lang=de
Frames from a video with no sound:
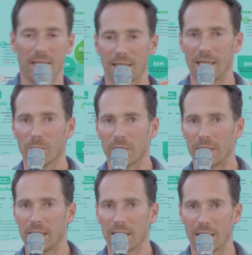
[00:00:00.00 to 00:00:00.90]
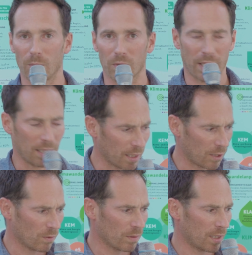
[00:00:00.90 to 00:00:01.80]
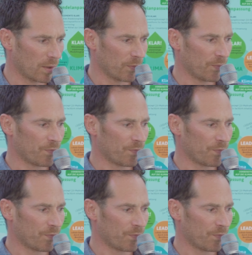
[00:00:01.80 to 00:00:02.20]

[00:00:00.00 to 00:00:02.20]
die Klima- und Energiemodellregionen.